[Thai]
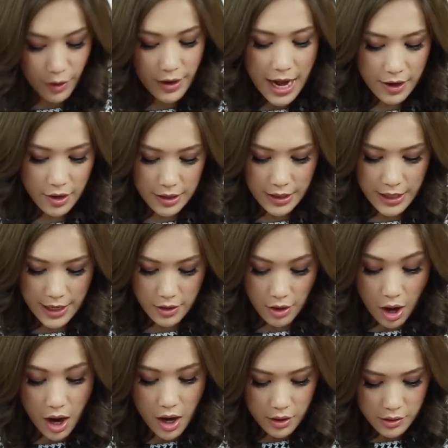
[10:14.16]
โฟล่าก่อนละกัน
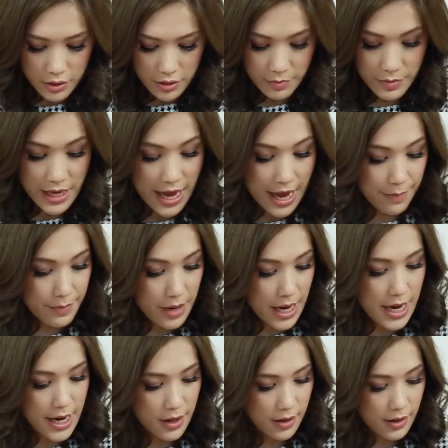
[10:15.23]
อ๋อมีแอบมา
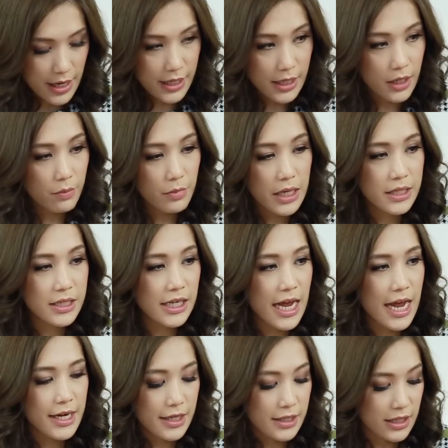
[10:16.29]
อันนี้เหมือนจะ
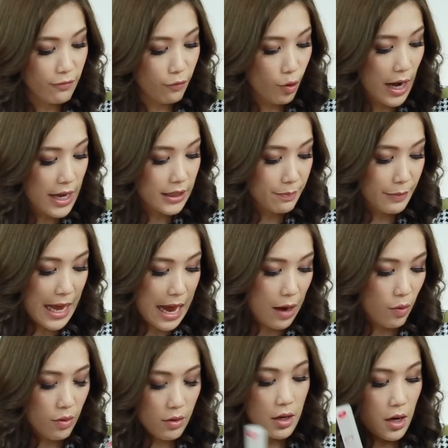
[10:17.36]
ได้ที่ซีโฟล่าแต่เปล่า
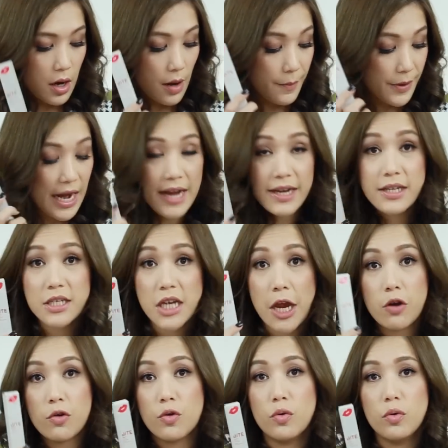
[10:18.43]
เออไปได้ที่ J
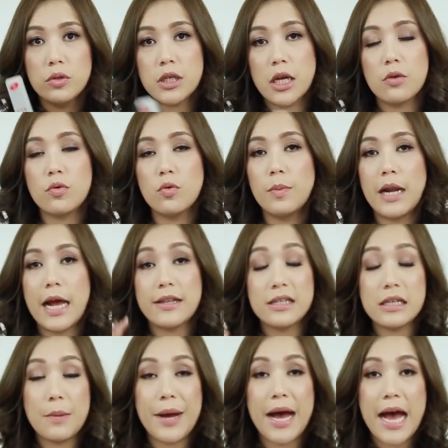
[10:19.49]
Crew J Crew เป็นร้าน
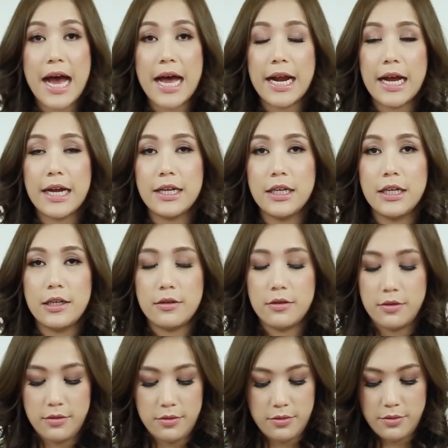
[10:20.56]
เสื้อผ้านะคะที่
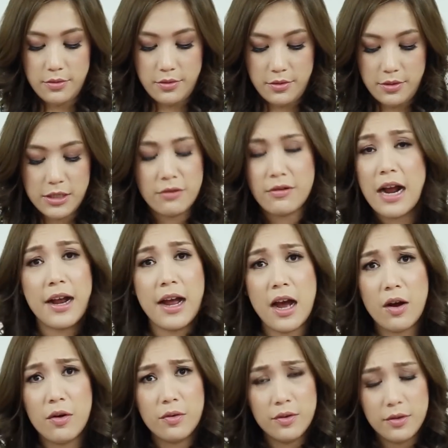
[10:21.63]
ฉันรัก
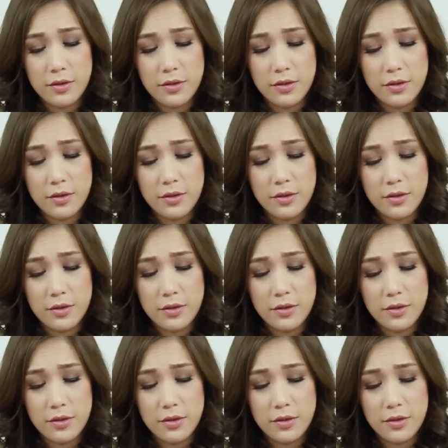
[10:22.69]
เขา